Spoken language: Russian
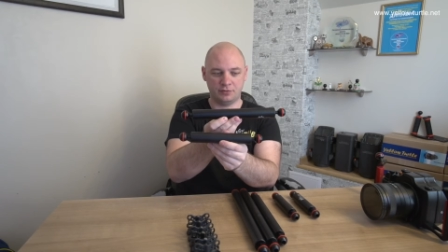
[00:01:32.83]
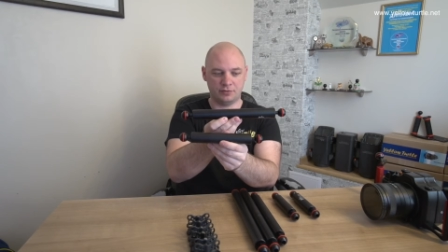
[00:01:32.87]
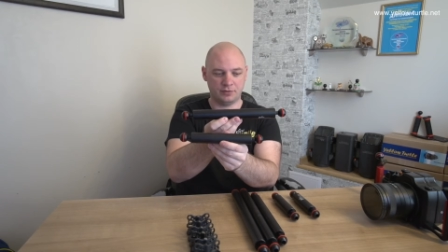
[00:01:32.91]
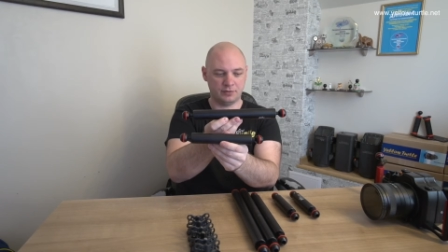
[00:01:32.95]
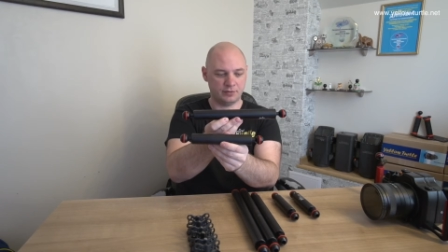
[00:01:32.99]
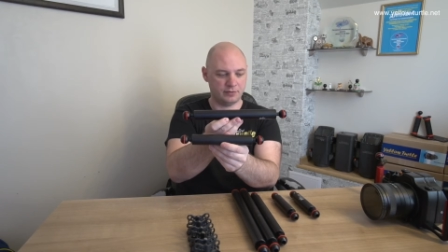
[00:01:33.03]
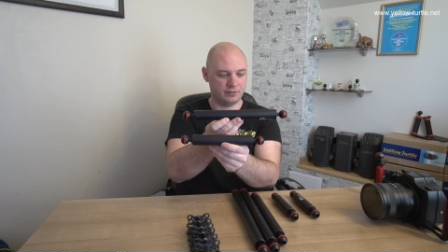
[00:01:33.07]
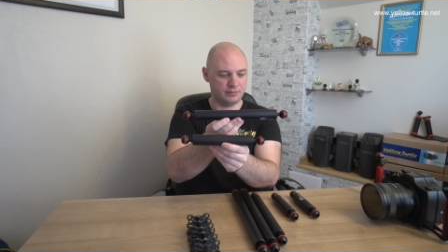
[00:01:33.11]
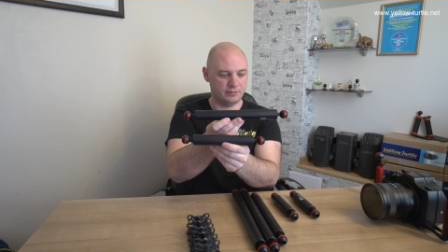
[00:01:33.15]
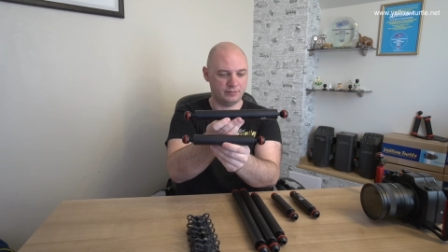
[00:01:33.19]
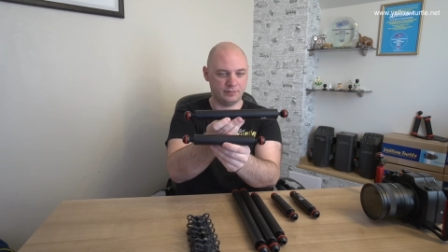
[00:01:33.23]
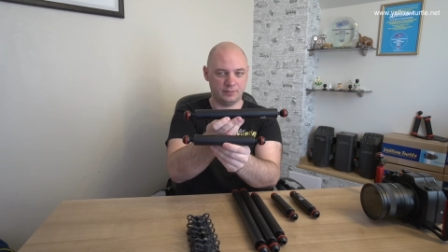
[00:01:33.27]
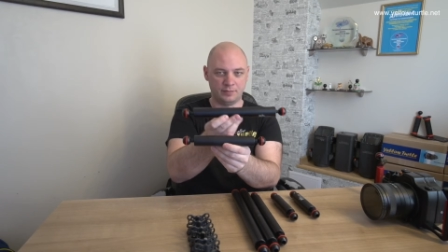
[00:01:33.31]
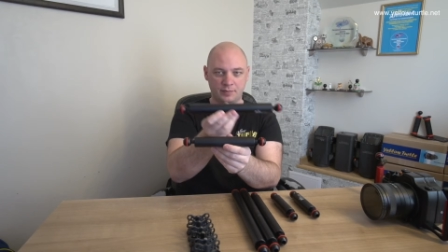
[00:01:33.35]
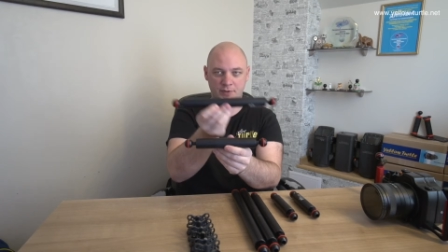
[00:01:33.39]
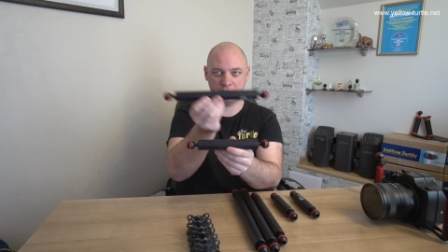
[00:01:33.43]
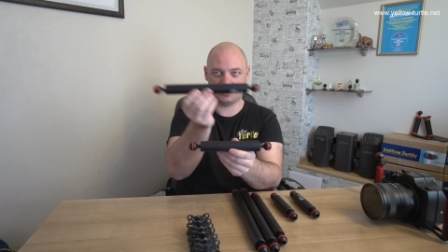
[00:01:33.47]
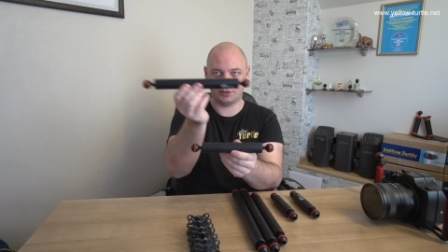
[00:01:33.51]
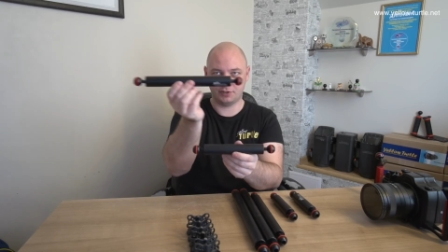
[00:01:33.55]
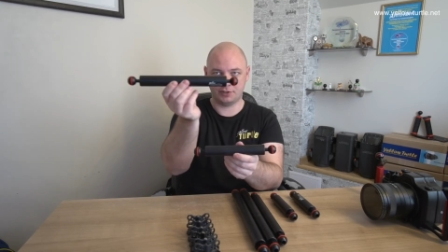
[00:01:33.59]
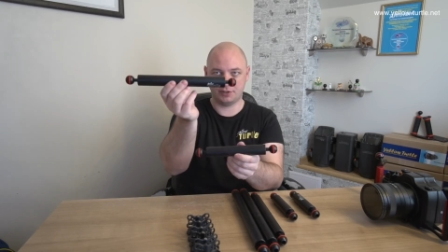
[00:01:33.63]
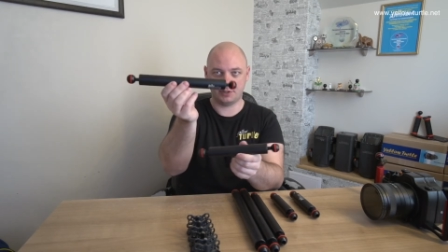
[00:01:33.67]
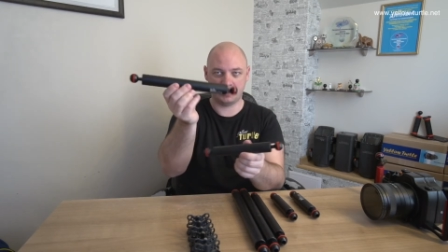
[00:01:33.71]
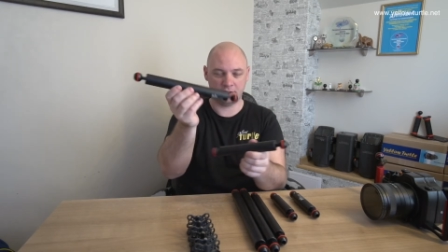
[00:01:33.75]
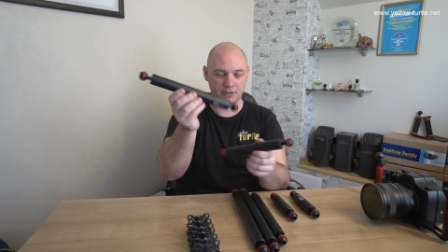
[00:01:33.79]
есть
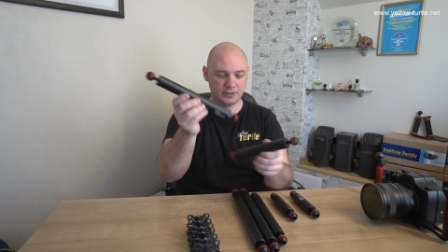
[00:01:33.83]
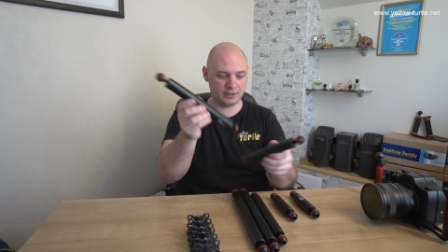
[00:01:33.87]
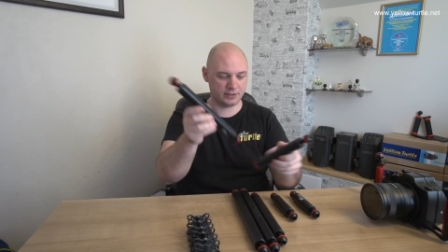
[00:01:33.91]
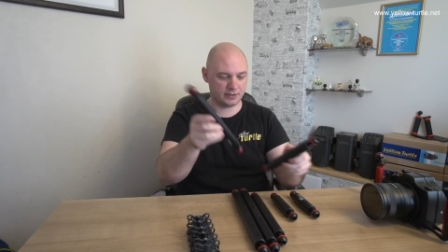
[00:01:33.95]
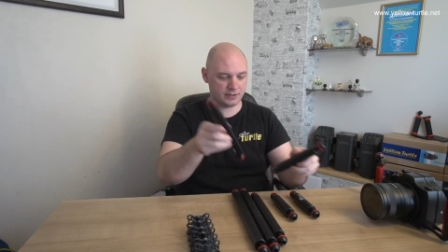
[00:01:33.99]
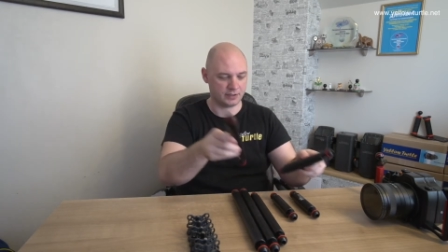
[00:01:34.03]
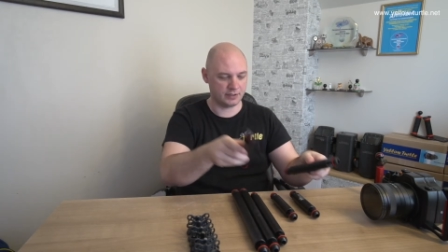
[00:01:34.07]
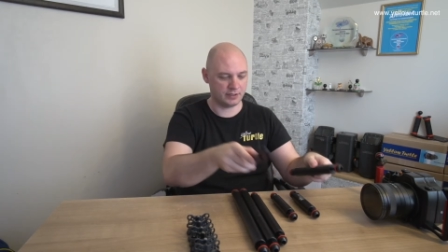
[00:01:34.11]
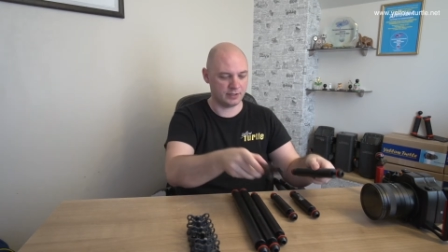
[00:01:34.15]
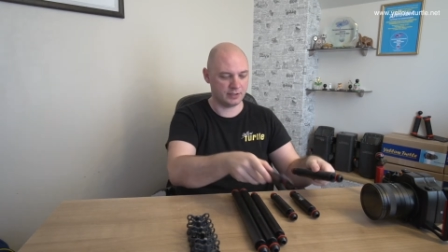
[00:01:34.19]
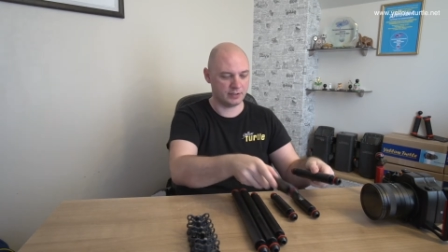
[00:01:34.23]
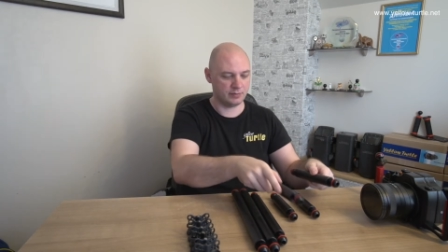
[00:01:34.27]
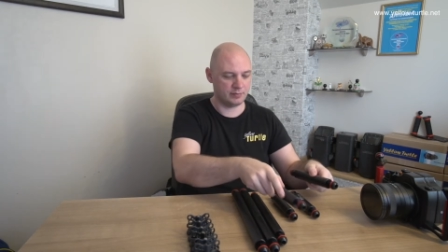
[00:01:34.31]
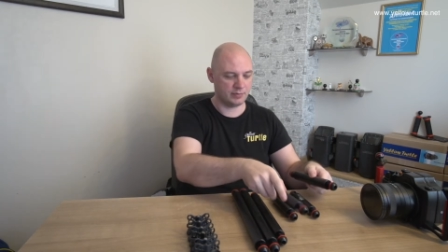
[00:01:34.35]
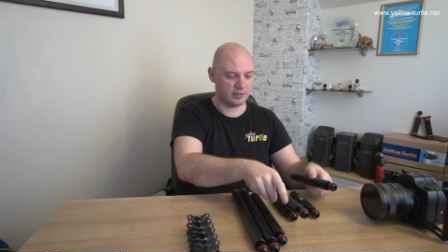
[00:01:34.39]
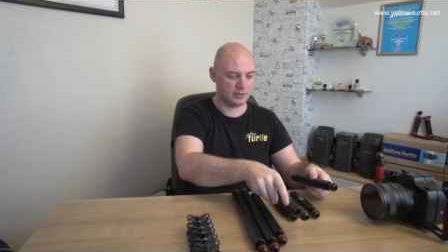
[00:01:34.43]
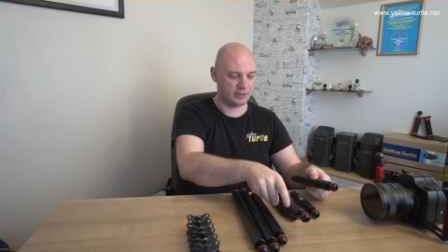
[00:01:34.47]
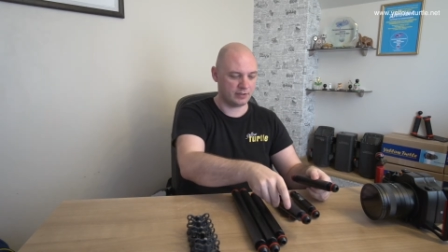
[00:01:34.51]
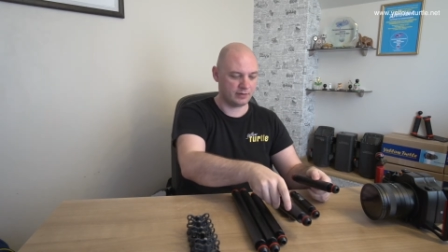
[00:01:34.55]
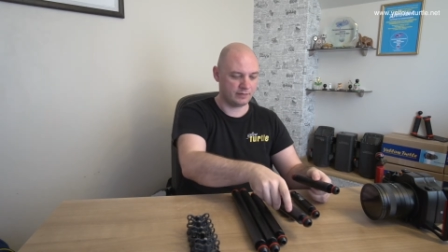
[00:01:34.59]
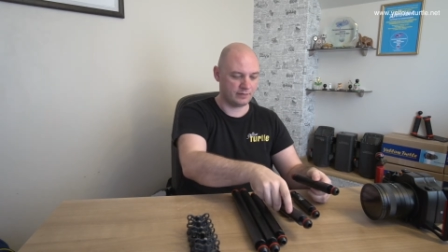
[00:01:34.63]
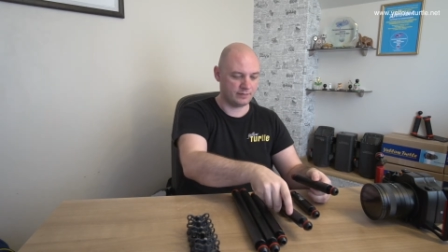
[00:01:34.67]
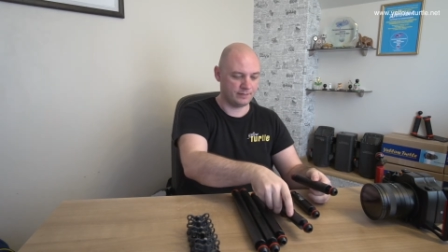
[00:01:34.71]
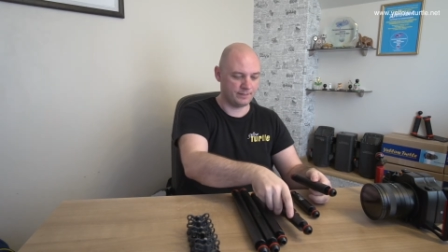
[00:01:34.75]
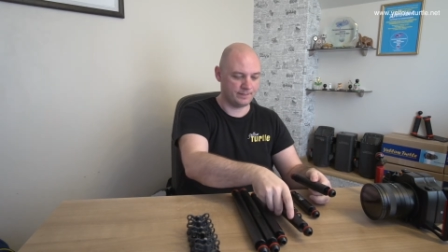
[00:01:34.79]
почти 30
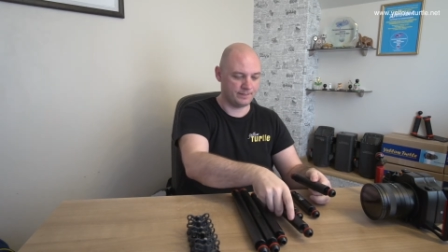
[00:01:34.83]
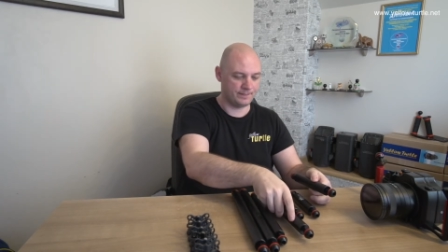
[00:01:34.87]
сантиметров.